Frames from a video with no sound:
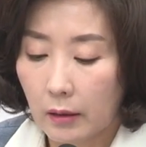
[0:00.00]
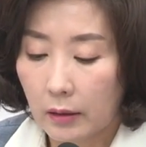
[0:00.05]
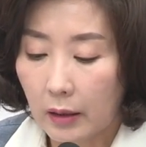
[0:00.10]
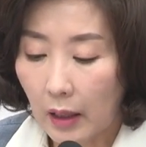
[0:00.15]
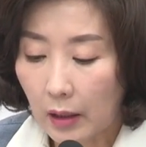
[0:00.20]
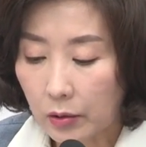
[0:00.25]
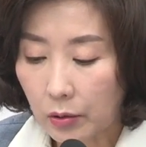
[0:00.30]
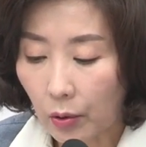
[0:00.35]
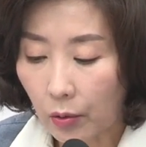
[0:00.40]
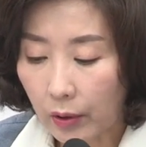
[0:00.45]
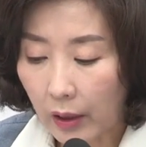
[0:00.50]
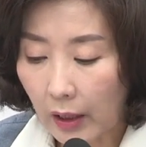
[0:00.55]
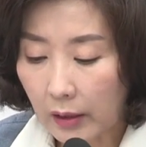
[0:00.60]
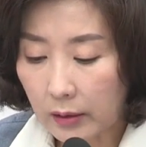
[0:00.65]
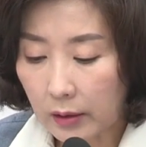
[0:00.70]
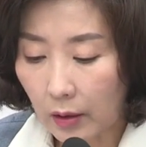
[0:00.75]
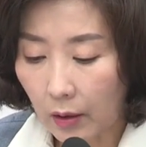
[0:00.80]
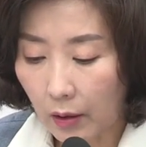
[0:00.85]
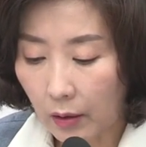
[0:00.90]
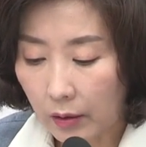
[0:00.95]

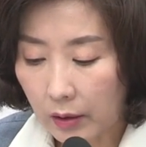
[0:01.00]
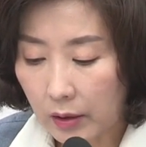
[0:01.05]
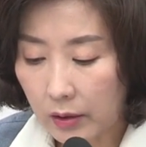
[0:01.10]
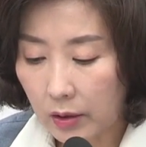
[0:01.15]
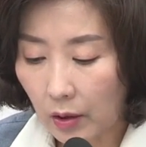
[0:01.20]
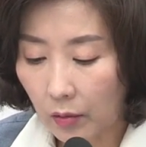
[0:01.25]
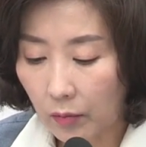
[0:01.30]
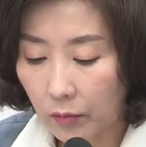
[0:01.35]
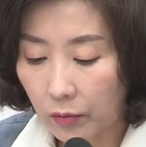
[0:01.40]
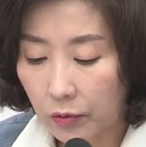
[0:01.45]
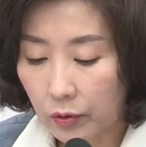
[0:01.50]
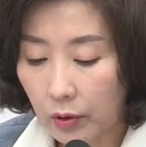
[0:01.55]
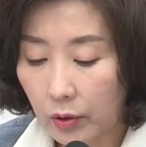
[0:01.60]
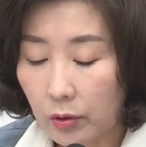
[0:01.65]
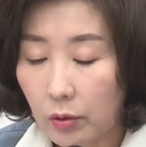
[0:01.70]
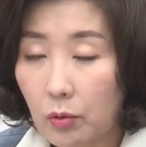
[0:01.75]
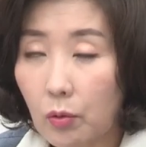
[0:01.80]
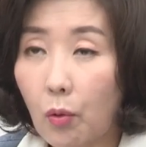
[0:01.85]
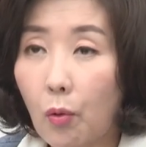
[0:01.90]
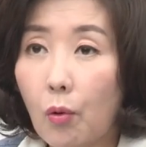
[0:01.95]
계속해서 이
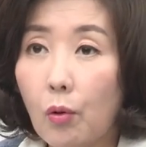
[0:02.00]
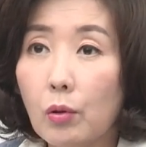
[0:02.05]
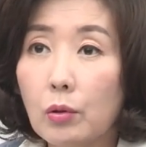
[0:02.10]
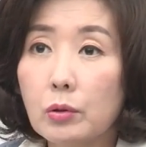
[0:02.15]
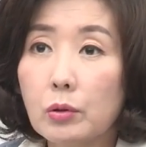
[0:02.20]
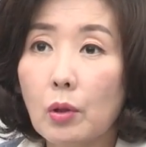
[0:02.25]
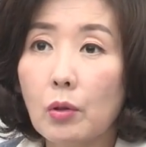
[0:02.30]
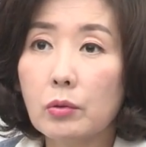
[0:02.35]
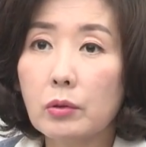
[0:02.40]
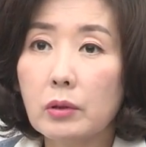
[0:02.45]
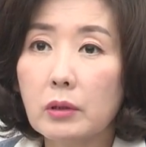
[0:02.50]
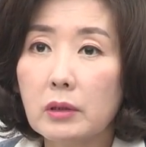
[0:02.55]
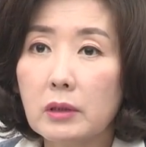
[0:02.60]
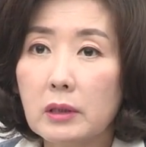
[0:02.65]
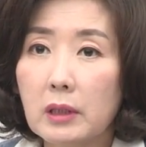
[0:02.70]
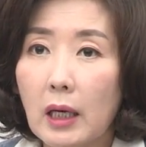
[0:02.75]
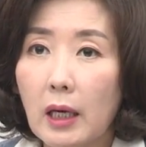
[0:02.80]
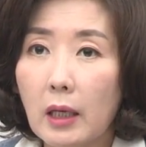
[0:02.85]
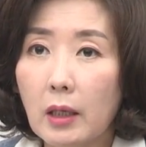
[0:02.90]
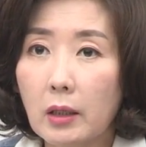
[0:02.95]
정부는
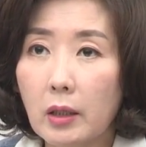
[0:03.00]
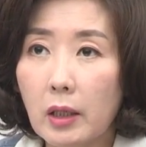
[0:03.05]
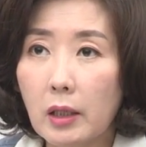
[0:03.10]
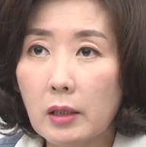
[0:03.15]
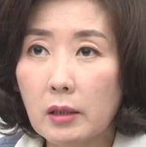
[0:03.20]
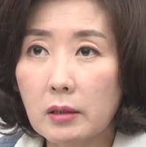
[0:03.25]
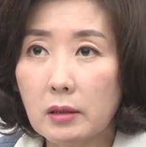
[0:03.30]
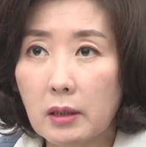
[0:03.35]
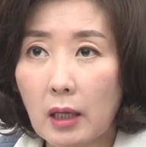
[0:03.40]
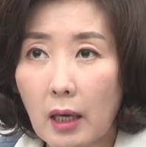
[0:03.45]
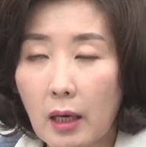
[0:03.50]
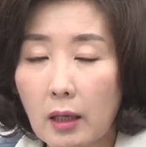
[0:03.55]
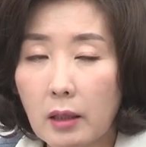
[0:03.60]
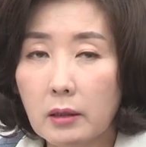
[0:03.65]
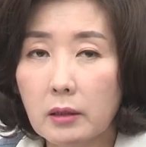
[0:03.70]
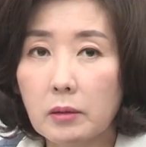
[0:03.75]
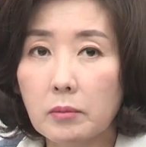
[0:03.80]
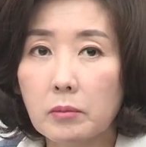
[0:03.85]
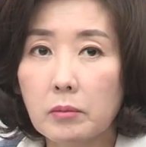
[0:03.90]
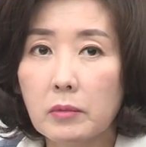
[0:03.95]
고소득자의
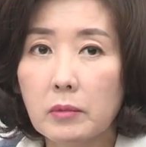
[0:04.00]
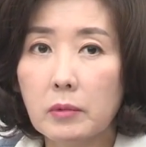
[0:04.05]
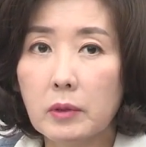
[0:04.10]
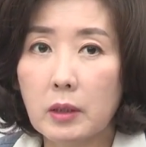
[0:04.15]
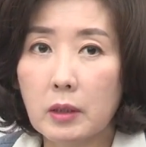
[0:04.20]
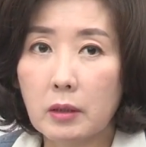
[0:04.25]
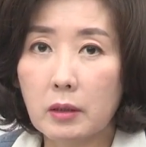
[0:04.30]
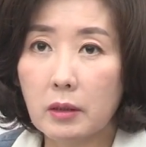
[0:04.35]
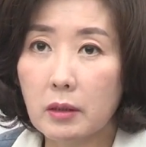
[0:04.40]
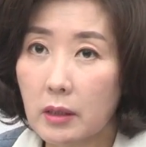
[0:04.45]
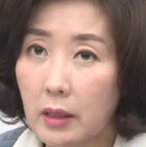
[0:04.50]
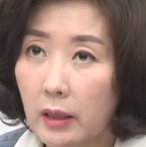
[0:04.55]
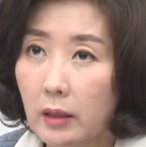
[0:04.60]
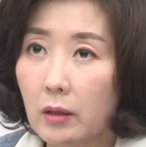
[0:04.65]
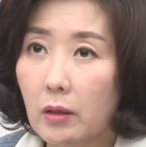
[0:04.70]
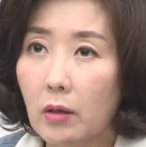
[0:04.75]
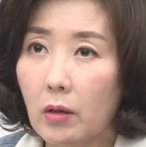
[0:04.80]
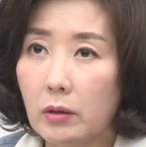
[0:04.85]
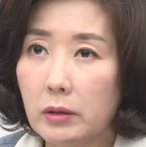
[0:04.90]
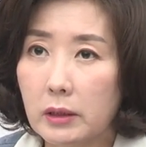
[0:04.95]
세금을
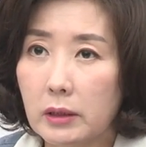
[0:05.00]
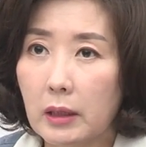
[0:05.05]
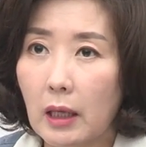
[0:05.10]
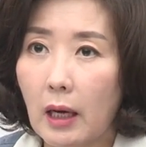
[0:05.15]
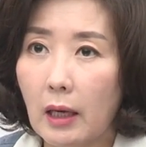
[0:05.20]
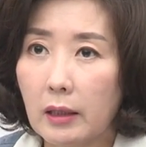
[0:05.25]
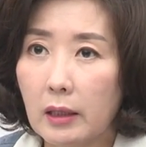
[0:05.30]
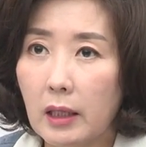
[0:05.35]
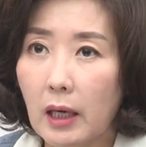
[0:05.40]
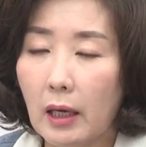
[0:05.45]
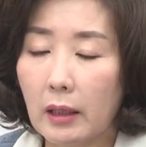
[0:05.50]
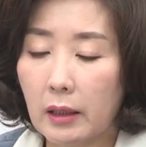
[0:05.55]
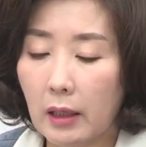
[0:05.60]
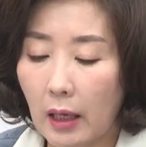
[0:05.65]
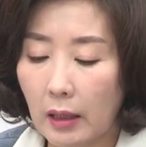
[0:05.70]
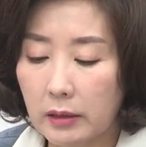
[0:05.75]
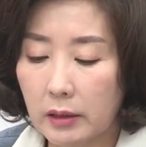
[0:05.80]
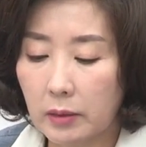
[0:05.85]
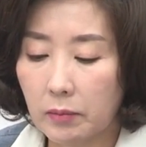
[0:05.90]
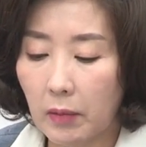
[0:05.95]
늘리는 것이다
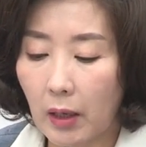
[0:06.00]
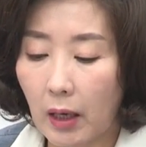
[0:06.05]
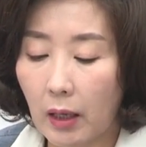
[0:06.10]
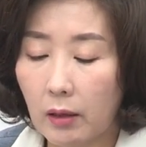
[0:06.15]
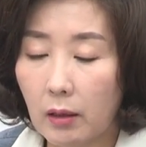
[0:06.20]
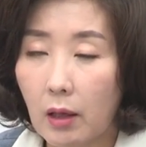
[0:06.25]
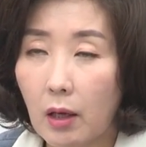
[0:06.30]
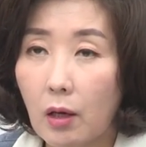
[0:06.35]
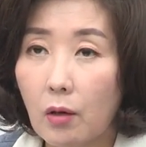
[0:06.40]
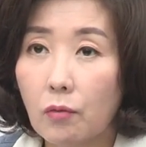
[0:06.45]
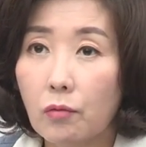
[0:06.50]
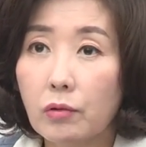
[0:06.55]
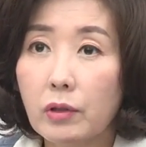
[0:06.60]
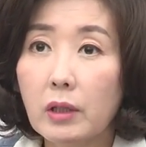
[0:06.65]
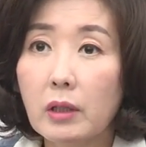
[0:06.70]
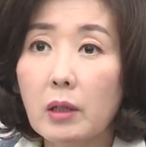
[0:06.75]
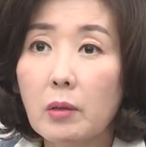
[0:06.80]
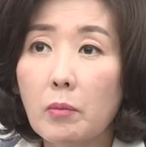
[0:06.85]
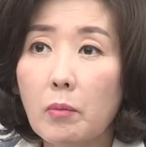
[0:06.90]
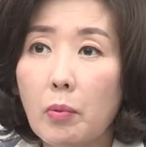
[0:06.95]
이야기하지만
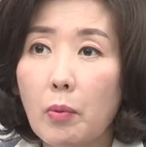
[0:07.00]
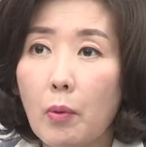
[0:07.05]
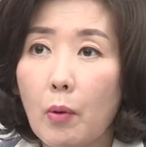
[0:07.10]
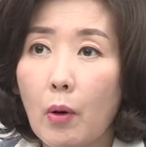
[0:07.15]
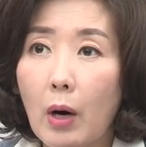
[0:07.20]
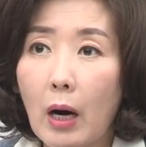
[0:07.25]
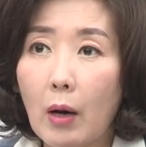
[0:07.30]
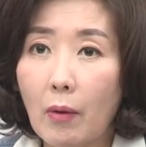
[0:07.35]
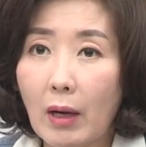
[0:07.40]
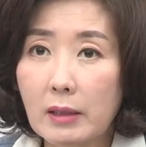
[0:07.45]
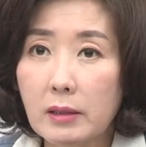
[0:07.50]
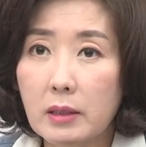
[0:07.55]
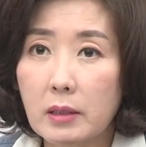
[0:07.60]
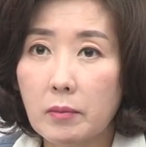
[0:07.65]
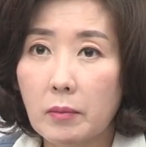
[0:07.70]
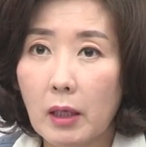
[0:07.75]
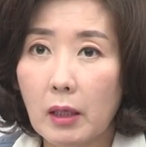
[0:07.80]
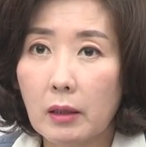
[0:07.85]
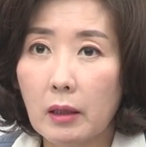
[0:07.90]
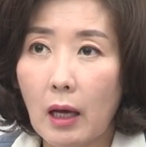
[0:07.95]
우리는
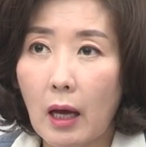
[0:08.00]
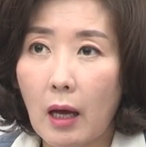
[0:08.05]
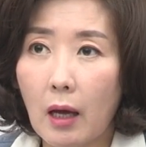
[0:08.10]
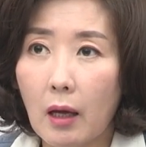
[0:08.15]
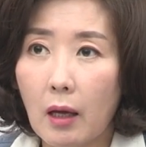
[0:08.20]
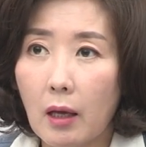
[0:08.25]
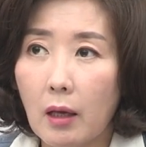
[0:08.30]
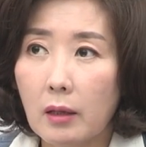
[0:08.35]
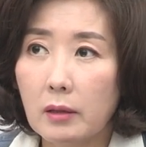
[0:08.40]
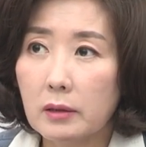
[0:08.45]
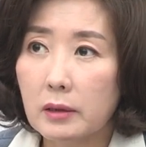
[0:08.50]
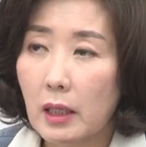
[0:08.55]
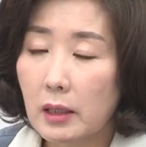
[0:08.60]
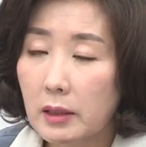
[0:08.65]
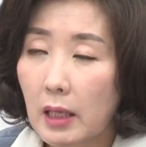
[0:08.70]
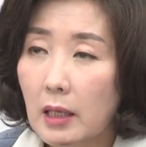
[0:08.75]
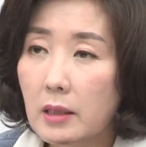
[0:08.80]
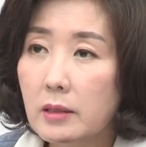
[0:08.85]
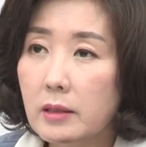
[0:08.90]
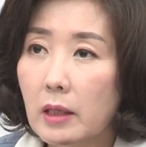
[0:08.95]
보아왔습니다.
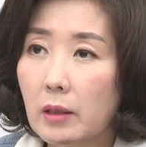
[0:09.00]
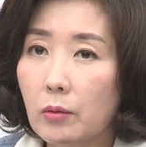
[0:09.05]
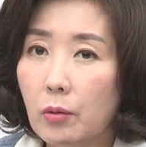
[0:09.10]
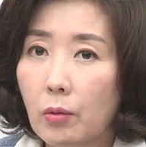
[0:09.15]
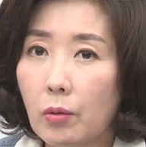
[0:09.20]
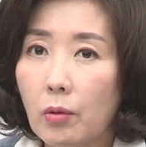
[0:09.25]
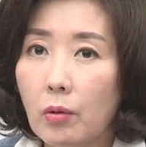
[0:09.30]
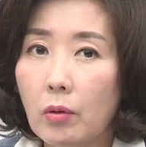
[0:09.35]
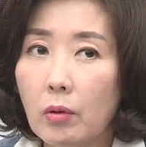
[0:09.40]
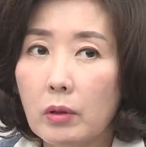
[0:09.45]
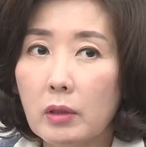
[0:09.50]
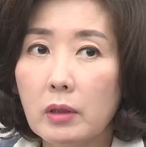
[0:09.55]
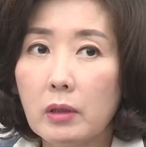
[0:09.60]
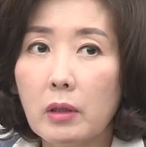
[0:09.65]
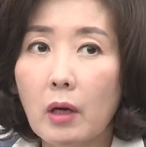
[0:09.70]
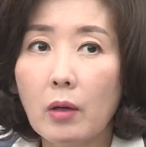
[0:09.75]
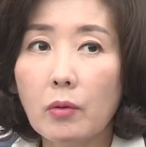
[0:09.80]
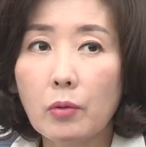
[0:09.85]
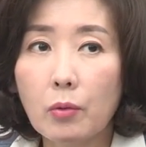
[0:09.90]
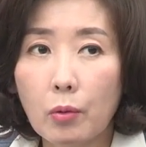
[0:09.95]
재산세도
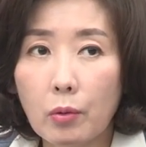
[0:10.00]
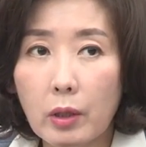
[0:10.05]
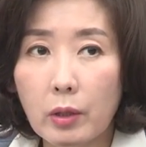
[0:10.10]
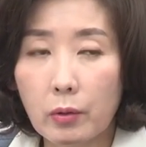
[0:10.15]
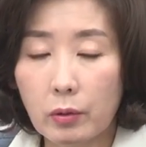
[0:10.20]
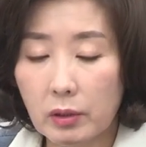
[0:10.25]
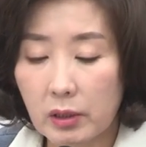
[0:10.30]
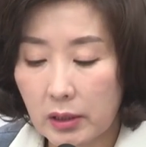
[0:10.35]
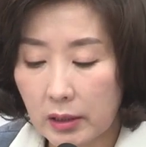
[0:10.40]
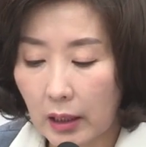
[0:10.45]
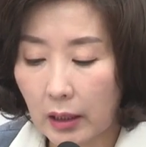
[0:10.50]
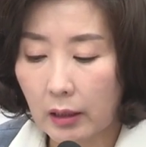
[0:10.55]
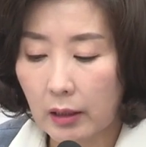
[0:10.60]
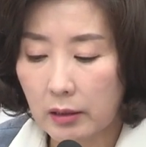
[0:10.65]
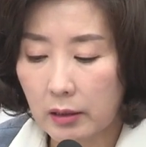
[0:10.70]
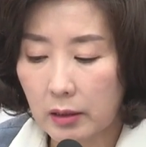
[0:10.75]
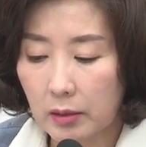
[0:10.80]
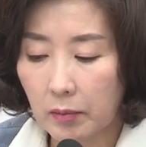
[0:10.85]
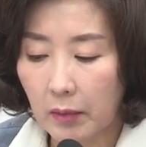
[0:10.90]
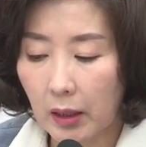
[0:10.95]
그런 논리로
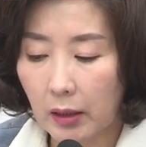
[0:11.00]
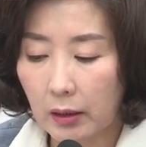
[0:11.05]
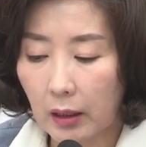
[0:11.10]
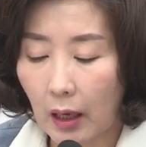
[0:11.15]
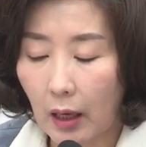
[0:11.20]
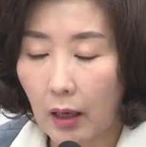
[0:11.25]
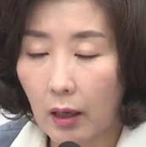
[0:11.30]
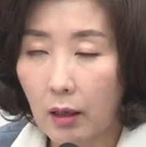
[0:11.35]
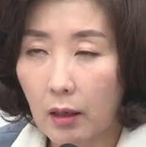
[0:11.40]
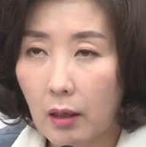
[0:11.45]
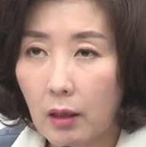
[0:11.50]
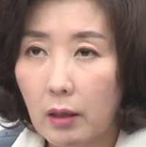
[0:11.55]
시작했습니다.